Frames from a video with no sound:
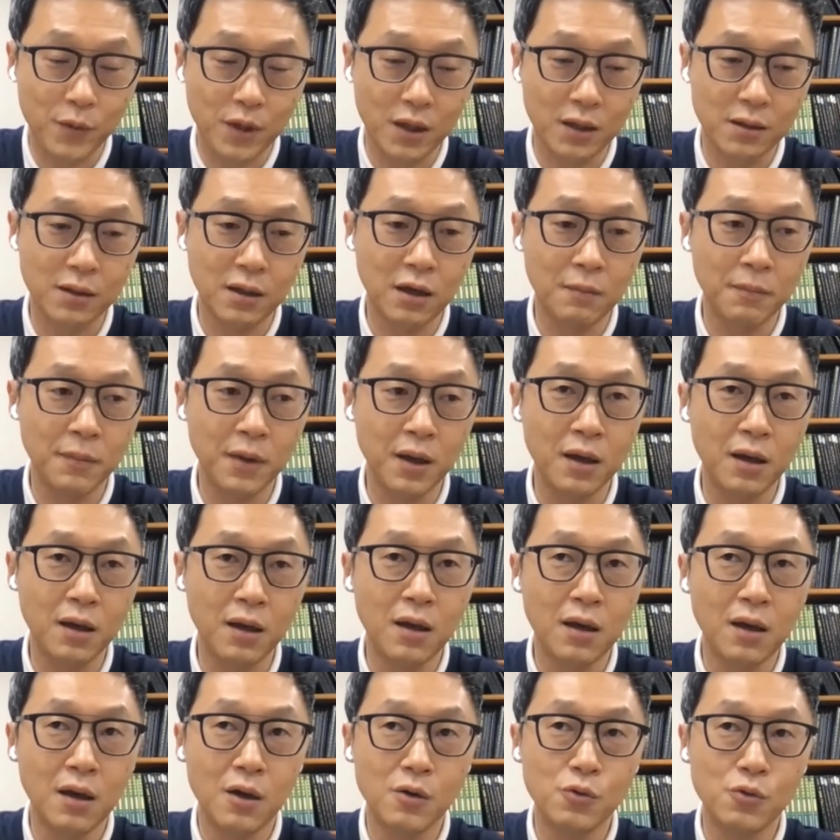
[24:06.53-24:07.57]
그 다음에
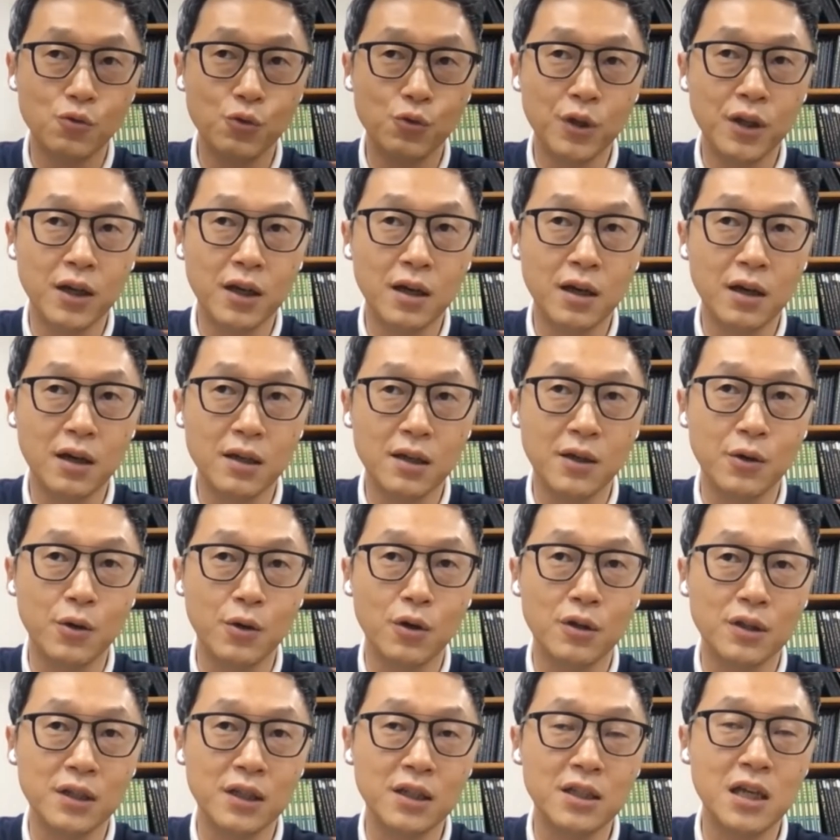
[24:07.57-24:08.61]
우리가
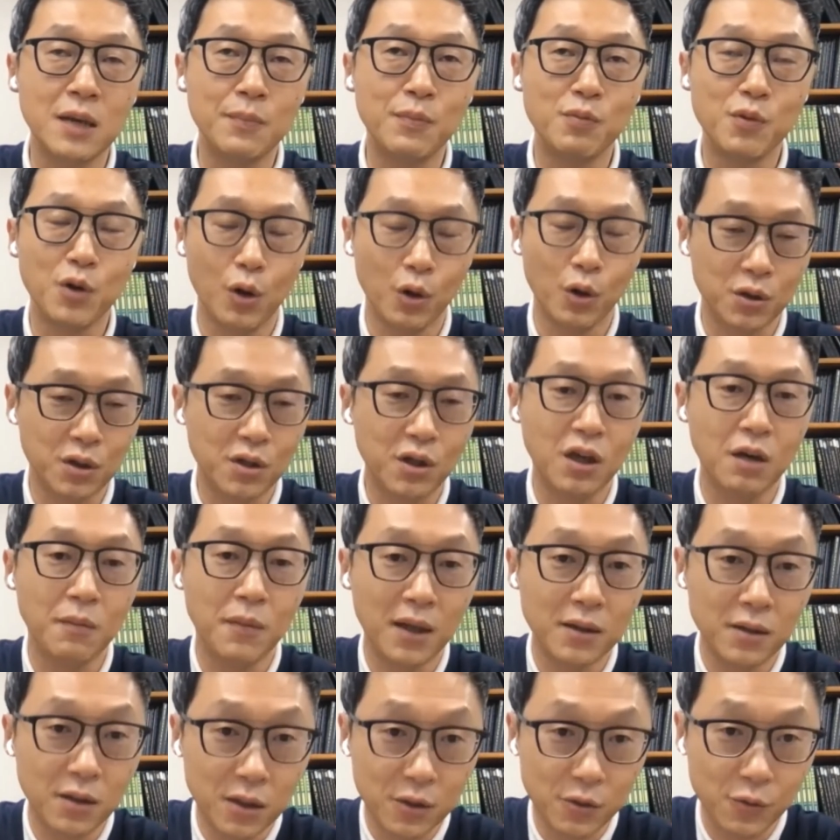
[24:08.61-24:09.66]
이 제품을 어떻게
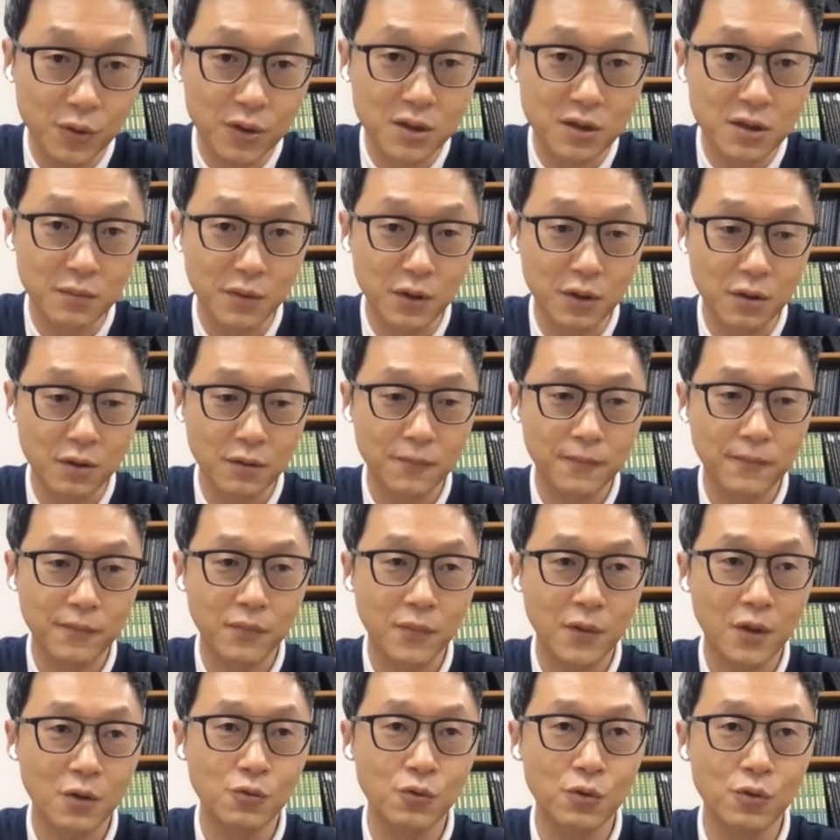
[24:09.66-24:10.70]
만들고 있으며
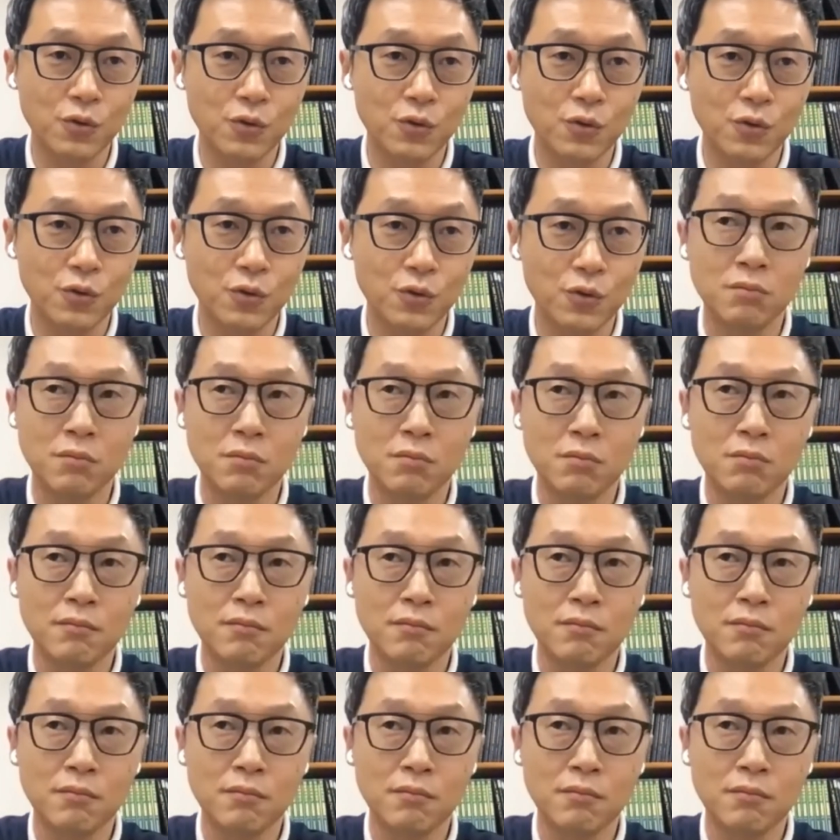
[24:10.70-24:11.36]
우리는